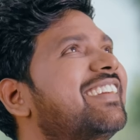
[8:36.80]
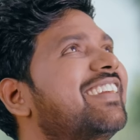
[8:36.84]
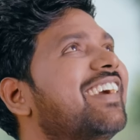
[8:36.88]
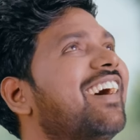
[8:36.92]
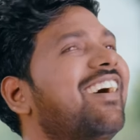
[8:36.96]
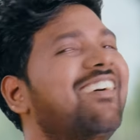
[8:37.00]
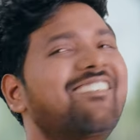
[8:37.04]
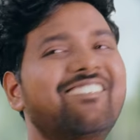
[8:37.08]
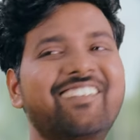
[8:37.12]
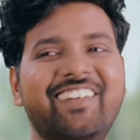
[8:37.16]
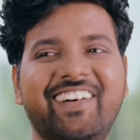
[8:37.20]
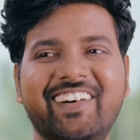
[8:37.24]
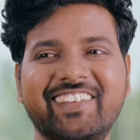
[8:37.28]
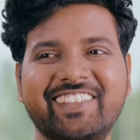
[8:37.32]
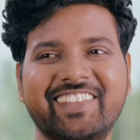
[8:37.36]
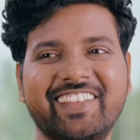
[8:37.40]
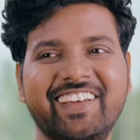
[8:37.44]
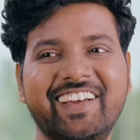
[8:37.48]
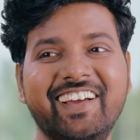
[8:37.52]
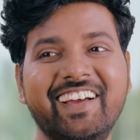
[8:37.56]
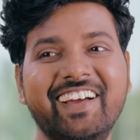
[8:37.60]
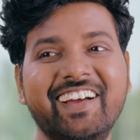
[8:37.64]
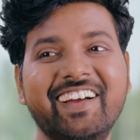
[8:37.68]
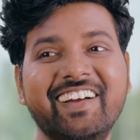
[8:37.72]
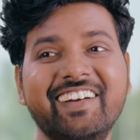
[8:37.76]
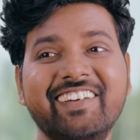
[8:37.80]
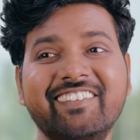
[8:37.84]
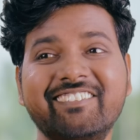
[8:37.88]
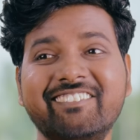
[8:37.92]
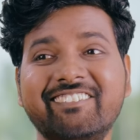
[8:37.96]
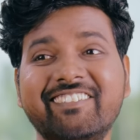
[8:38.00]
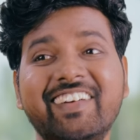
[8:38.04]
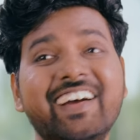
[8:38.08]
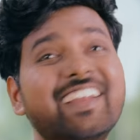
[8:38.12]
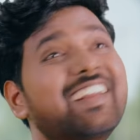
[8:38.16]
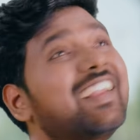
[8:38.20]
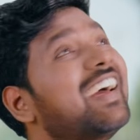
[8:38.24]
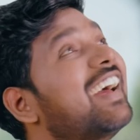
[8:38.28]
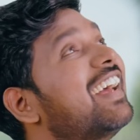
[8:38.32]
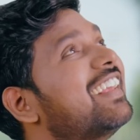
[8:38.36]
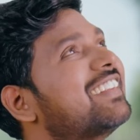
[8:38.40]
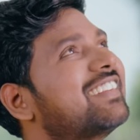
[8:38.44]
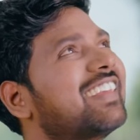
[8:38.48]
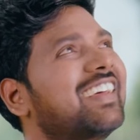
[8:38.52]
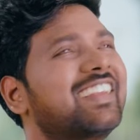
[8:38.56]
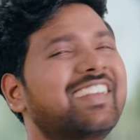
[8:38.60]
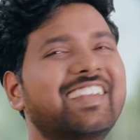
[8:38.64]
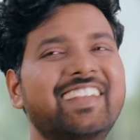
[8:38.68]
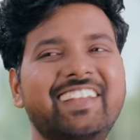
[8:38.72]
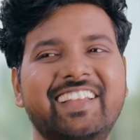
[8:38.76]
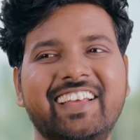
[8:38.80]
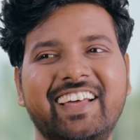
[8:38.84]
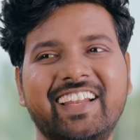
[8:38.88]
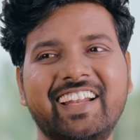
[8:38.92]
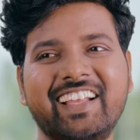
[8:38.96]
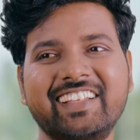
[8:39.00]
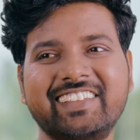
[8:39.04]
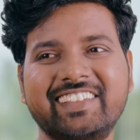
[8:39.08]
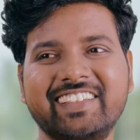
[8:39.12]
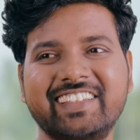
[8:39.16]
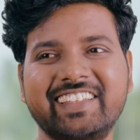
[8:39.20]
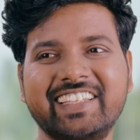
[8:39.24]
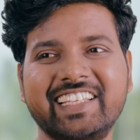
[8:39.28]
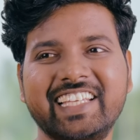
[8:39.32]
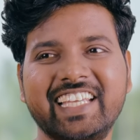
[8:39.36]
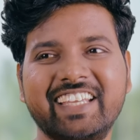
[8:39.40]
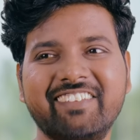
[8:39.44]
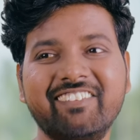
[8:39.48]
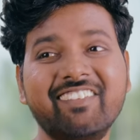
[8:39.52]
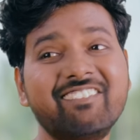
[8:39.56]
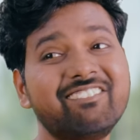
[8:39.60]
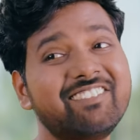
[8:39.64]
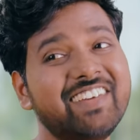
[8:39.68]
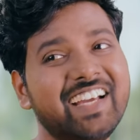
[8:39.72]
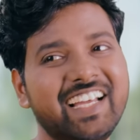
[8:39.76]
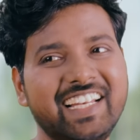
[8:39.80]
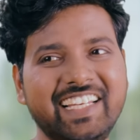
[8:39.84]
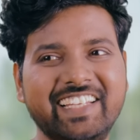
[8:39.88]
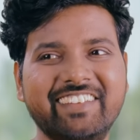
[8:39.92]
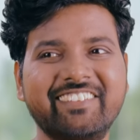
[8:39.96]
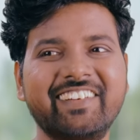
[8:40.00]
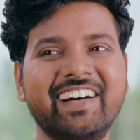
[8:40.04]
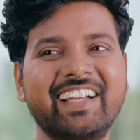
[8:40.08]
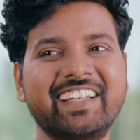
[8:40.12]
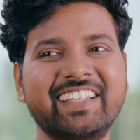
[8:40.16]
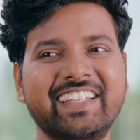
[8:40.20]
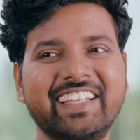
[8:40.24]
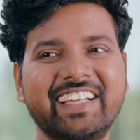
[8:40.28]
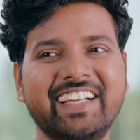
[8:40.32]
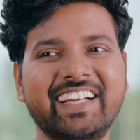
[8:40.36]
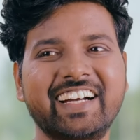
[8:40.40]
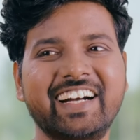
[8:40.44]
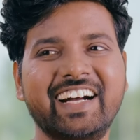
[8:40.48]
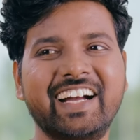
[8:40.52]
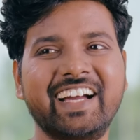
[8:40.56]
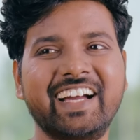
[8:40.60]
क्या बात है मैंने ऐसा नज़ारा ज़िंदगी में पहली बार देखा